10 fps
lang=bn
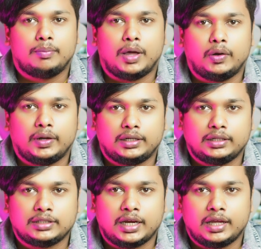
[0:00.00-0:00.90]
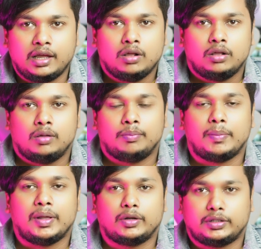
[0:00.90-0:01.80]
ভালো একটা জায়গা বা
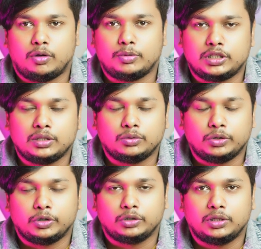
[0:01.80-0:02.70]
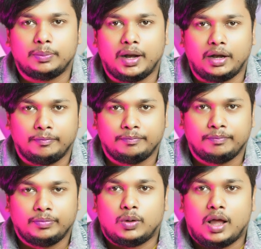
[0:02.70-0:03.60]
ভালো একটা অবস্থান তৈরি করতে পারেন
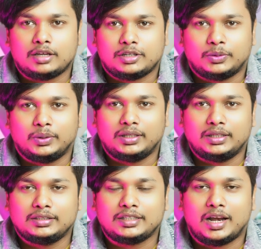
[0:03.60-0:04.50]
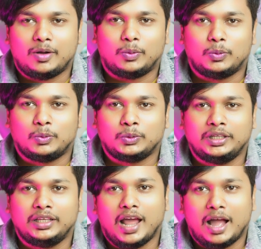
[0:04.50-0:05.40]
তো আশা করি যারা
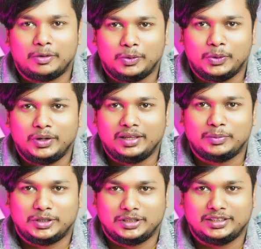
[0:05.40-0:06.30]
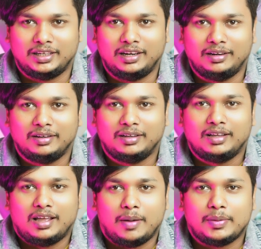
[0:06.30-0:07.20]
অধীর আগ্রহ নিয়ে বসেছিলেন
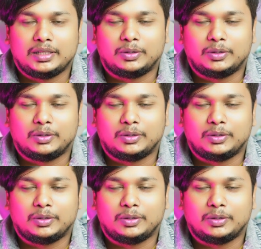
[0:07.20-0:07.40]
আমাদের